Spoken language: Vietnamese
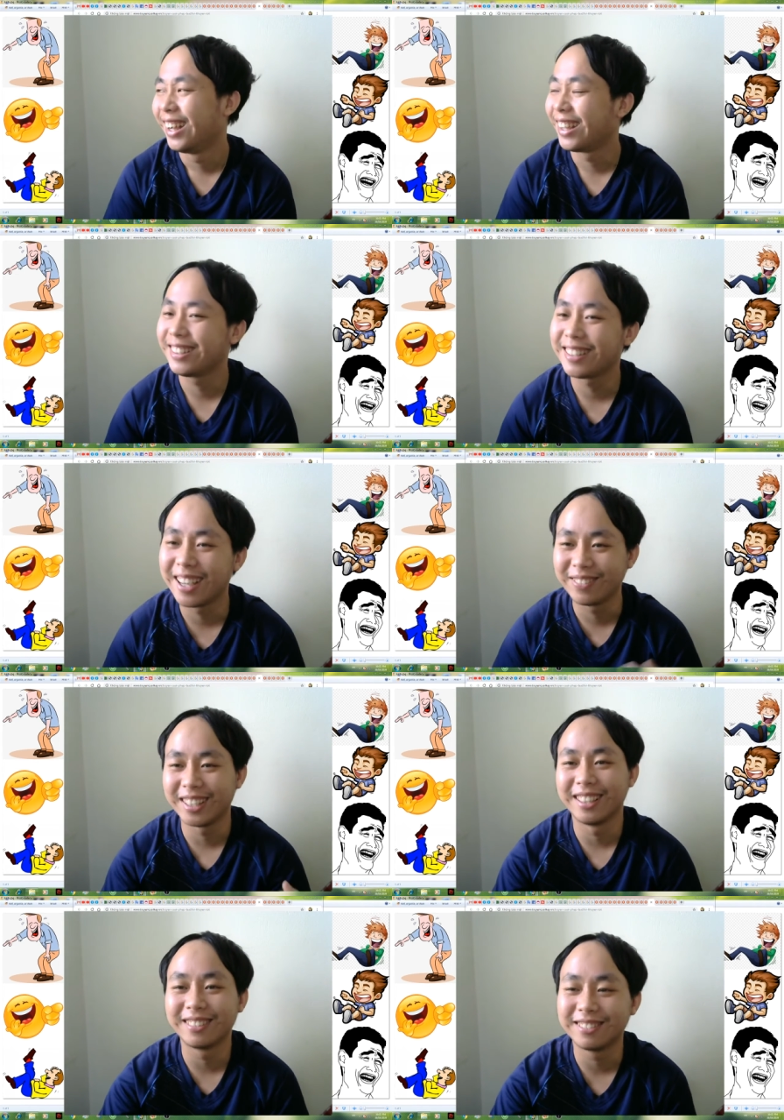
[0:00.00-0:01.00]
anh xem
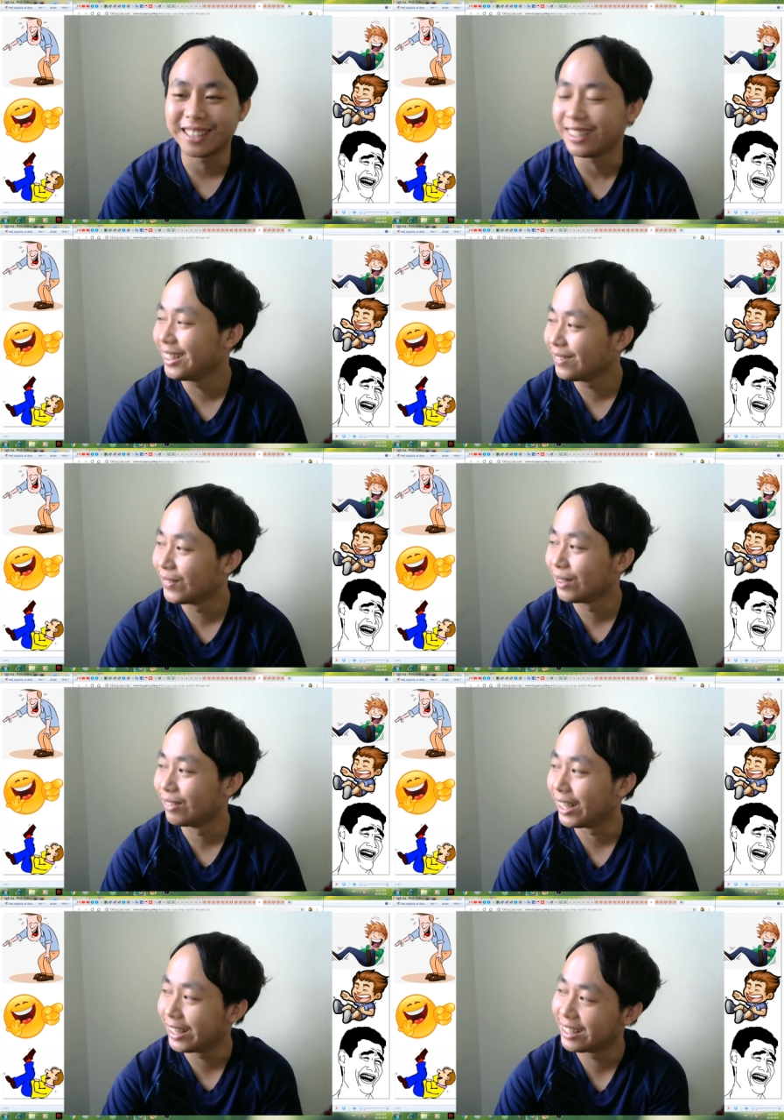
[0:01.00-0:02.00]
này nó cũng cắn hết mình
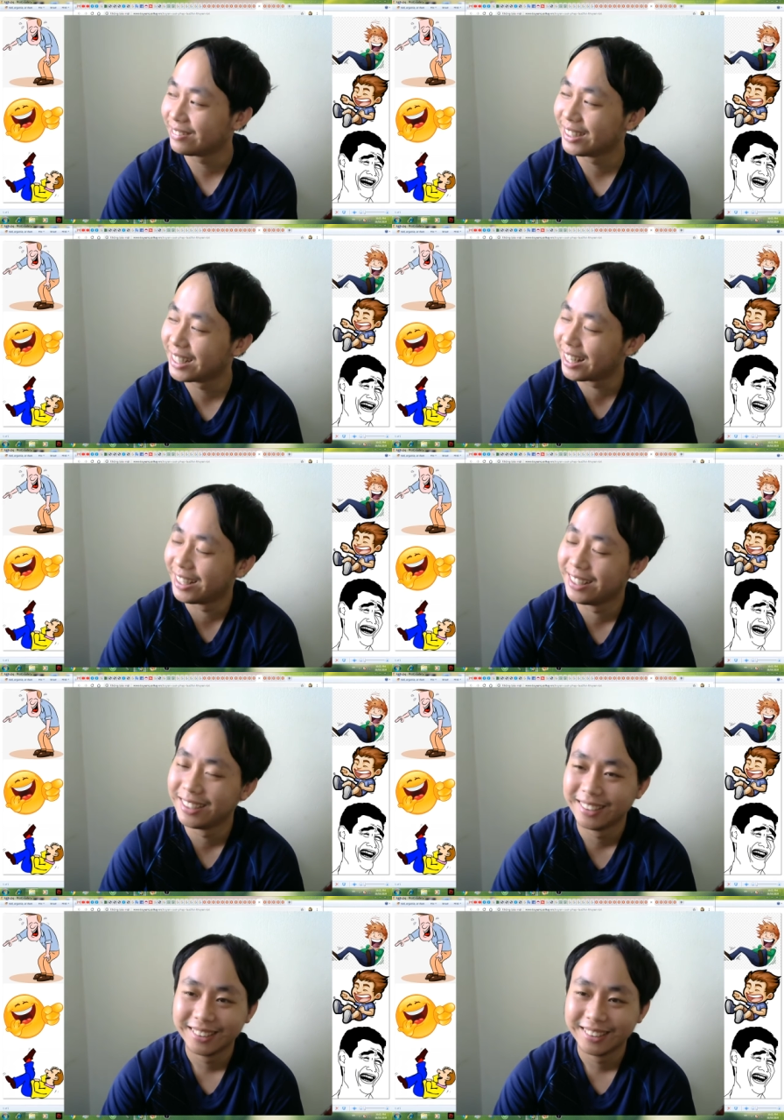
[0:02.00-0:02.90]
mẩy em đi này